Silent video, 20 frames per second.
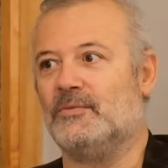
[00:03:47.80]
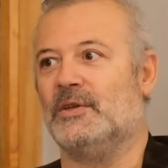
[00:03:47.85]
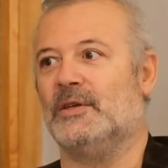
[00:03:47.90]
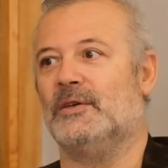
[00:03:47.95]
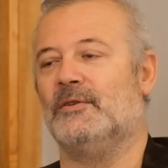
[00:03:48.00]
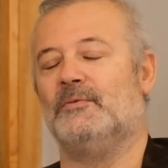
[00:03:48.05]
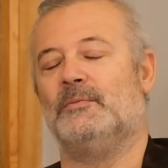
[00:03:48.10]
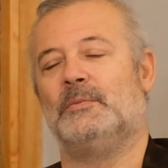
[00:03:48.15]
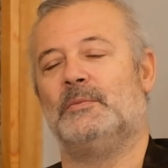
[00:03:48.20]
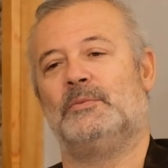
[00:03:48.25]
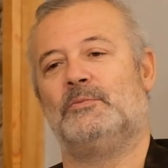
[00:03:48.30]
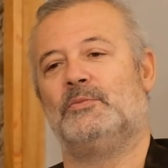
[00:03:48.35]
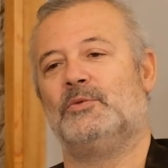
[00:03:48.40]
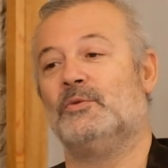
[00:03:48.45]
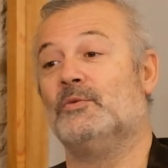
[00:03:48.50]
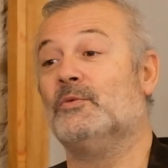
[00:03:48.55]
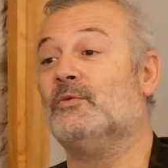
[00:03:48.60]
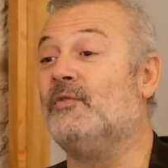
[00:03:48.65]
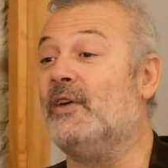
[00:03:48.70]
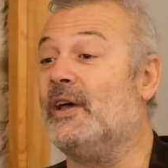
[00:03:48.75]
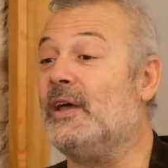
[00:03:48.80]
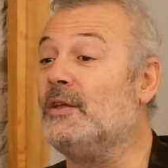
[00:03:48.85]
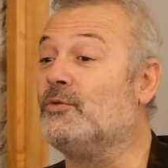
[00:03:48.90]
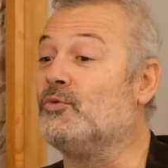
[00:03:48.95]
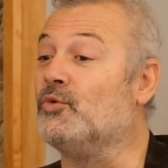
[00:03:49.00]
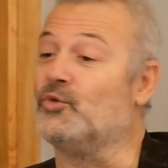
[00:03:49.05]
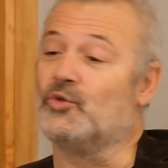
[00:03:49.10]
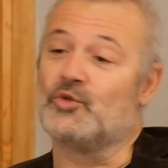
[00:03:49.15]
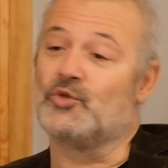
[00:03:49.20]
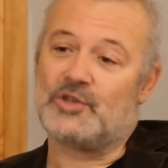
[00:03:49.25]
e, ve
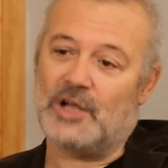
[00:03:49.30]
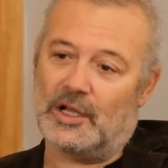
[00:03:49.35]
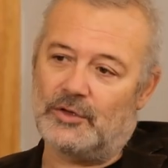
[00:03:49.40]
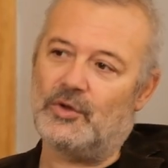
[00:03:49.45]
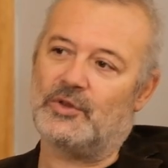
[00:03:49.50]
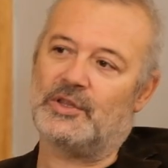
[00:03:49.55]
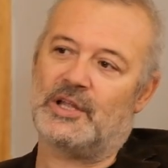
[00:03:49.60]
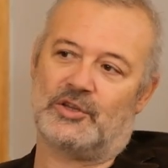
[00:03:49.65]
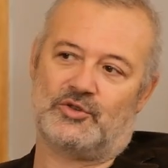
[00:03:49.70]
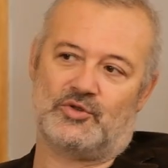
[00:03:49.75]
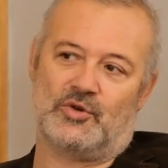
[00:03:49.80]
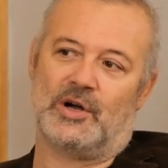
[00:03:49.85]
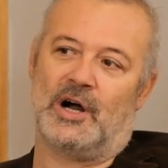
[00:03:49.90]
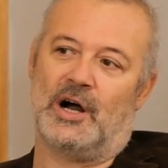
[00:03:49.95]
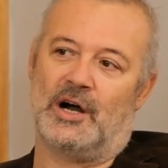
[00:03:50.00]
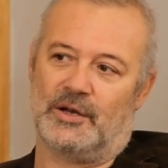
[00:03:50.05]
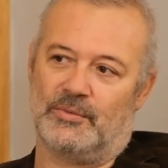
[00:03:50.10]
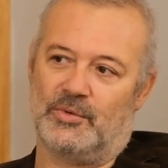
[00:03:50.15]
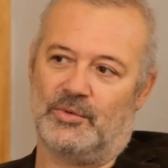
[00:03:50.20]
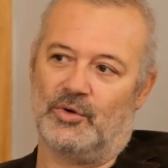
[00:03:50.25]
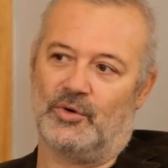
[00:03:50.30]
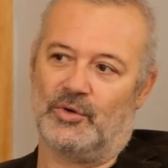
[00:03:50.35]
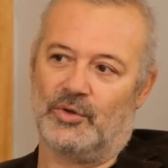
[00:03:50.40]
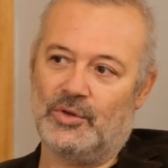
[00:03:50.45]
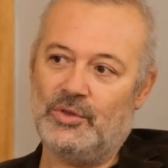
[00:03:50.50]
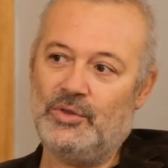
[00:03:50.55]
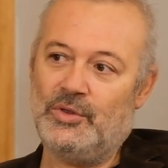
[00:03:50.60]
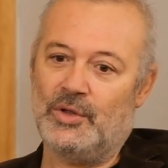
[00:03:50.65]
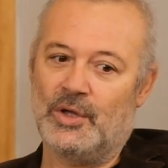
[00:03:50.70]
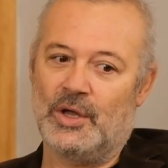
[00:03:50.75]
duygusal yönden çok ağır bir oyun.
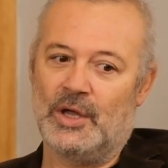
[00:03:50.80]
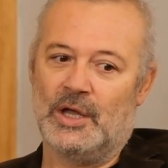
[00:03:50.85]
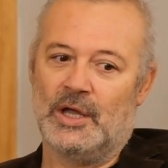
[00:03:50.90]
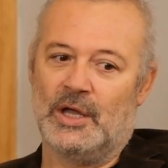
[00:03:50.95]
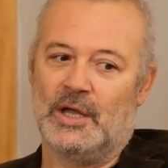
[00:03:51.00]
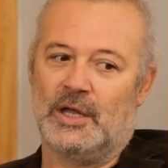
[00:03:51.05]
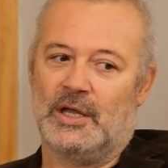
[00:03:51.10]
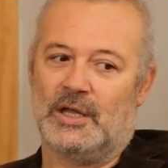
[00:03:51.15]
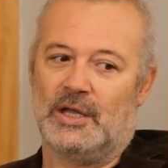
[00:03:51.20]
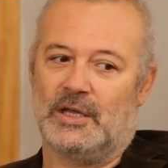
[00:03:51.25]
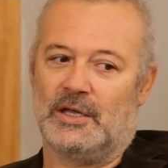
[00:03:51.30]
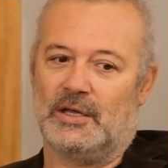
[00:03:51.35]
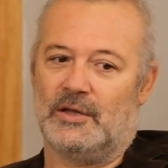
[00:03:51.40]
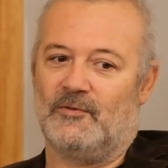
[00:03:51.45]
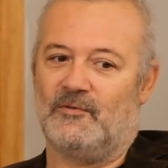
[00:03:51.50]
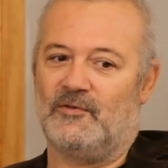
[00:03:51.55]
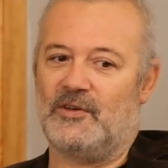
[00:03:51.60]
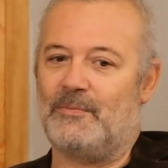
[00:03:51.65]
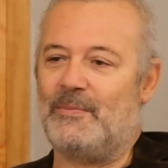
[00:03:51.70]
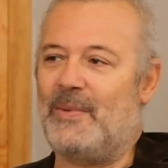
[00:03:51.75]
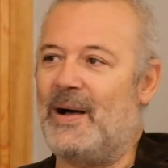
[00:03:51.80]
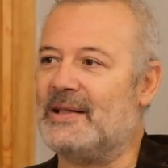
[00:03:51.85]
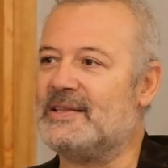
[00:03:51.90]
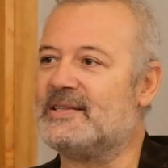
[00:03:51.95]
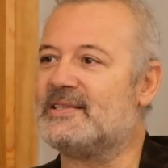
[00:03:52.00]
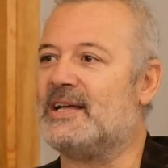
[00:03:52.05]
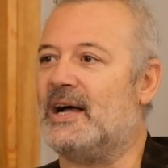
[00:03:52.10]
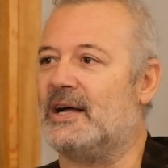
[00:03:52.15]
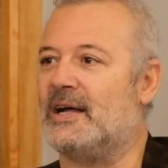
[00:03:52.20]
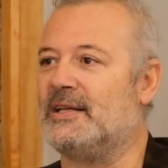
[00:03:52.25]
Hı hı. E, ve ben
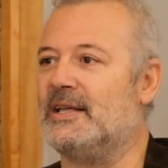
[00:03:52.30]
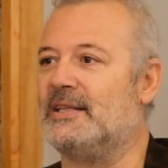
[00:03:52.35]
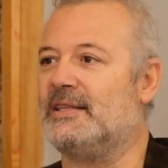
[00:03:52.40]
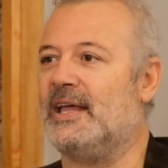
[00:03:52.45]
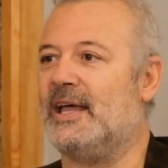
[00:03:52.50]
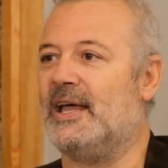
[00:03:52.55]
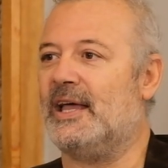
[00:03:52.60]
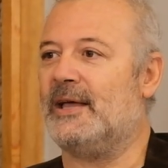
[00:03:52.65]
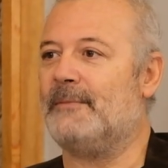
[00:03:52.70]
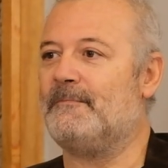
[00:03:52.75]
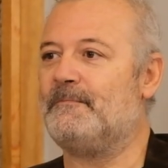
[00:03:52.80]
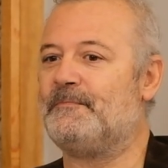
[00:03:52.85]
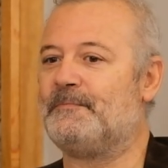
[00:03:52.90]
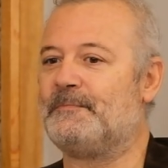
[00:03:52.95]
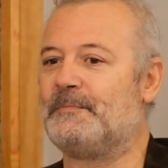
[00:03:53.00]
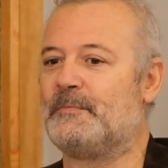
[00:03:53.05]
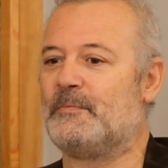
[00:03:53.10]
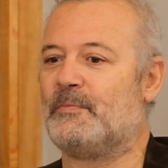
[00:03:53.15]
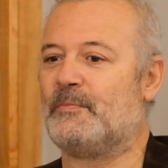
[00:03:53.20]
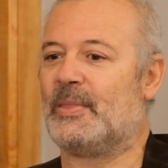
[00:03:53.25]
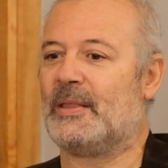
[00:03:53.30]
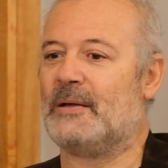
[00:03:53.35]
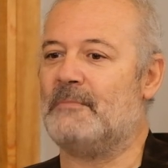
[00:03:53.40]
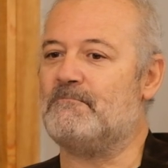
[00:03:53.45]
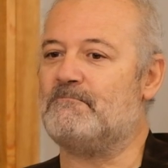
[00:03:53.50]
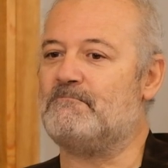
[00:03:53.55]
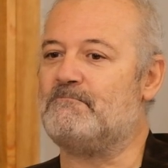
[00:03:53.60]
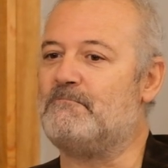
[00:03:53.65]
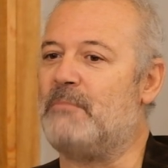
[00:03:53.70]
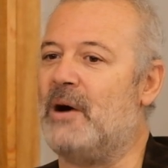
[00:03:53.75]
sahnede
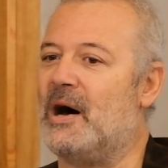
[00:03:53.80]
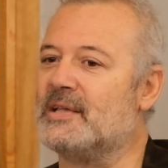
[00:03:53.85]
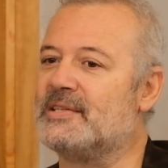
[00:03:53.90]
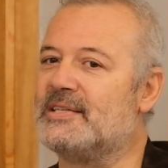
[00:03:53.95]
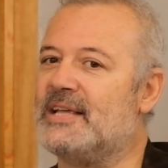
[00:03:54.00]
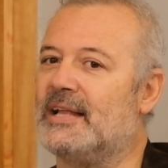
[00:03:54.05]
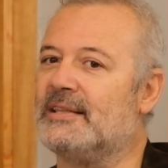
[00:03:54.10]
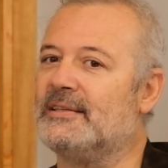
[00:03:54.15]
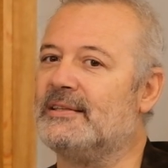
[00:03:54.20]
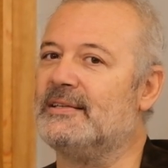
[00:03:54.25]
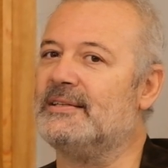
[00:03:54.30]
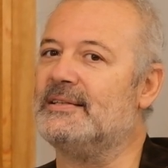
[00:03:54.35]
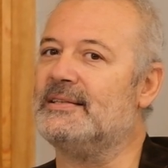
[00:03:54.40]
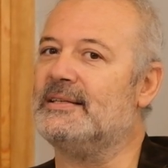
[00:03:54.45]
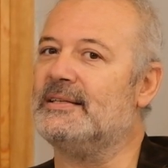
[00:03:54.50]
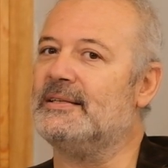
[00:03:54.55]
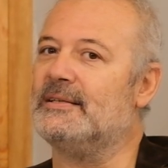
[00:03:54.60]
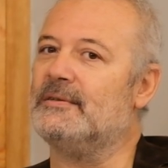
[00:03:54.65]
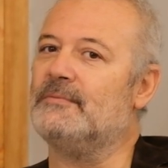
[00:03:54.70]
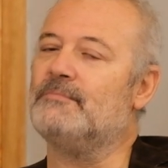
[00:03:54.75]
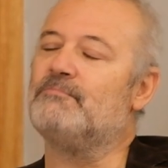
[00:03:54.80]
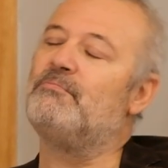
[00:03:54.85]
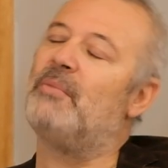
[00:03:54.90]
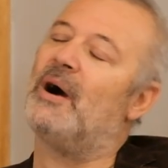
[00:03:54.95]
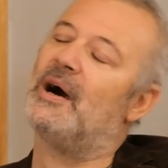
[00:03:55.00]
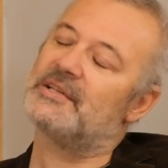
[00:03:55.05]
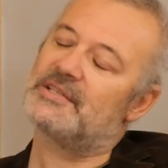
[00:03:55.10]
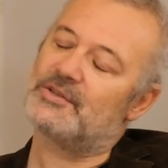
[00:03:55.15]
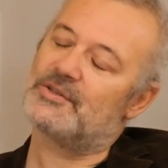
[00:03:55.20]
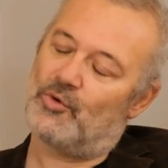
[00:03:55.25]
bazen
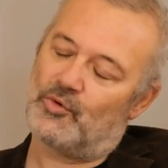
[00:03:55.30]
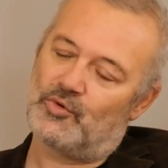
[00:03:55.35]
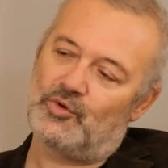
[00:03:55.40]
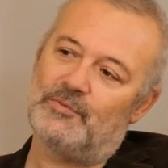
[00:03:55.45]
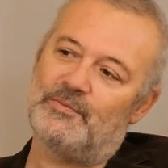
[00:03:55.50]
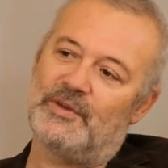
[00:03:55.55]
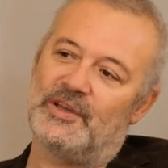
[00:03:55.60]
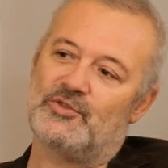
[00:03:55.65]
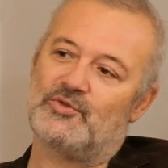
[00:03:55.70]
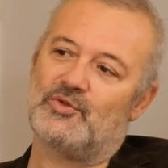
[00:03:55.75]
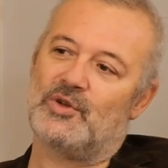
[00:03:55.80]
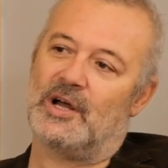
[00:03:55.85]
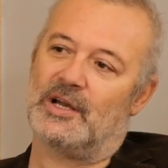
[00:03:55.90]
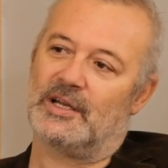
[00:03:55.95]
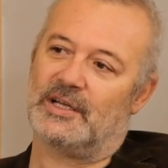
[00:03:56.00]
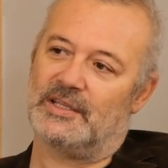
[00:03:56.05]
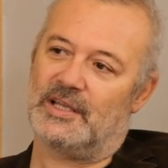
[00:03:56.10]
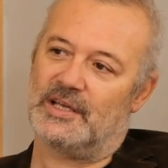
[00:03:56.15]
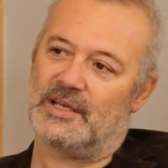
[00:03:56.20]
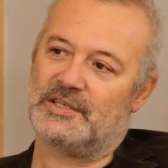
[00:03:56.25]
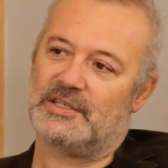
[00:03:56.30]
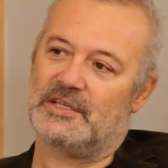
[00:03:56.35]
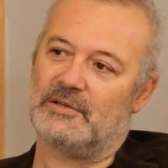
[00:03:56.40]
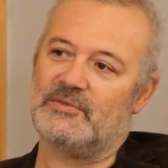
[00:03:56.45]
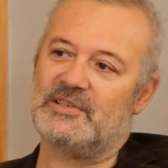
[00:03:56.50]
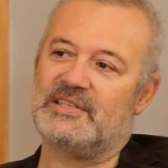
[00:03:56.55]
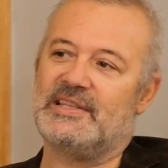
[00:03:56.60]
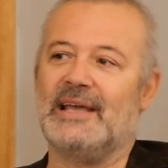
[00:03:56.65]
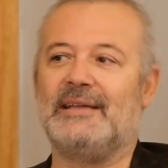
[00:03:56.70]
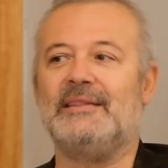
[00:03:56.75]
bazı okul mezunu
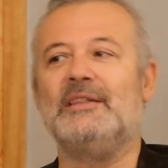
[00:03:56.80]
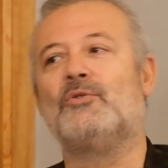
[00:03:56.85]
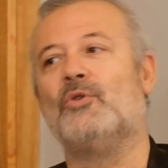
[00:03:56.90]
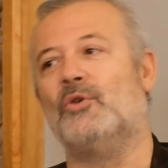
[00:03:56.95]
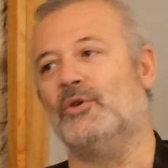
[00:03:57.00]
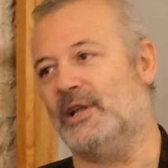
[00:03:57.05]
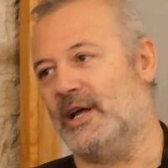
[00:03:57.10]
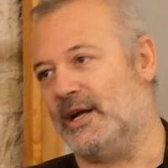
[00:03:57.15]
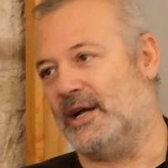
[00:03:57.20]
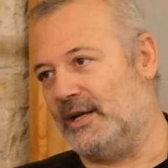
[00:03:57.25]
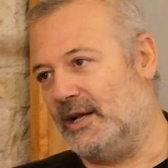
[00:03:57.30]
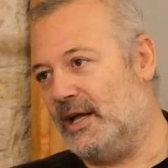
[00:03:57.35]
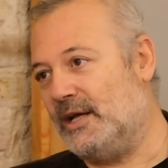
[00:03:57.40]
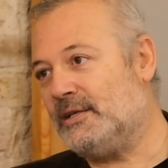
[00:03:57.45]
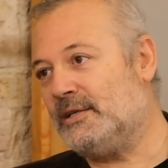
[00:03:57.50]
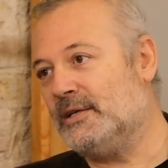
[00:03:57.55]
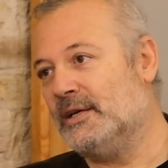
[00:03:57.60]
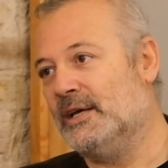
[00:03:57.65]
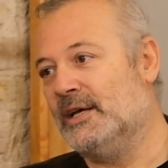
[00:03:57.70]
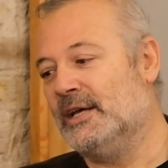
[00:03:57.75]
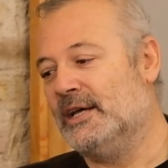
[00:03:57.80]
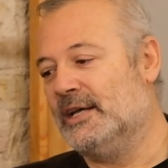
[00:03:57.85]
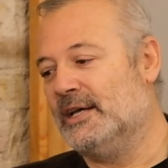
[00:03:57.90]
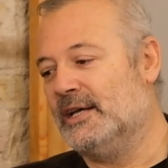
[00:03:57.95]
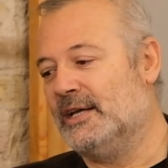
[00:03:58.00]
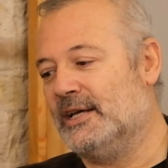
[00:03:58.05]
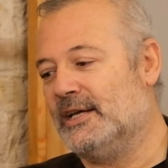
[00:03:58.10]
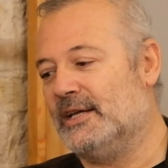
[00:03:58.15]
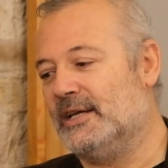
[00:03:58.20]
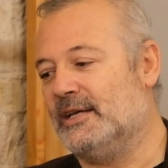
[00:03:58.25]
arkadaşlarımız teknik oynarlar. Hı
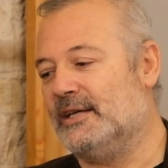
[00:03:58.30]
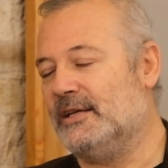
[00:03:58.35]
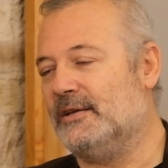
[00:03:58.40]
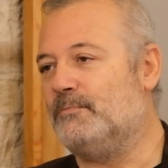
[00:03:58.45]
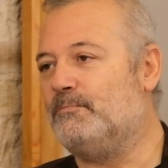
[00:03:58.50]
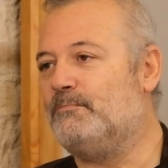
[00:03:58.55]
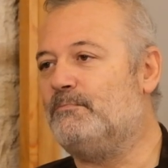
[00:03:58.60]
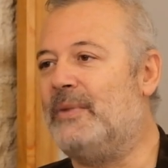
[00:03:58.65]
hı.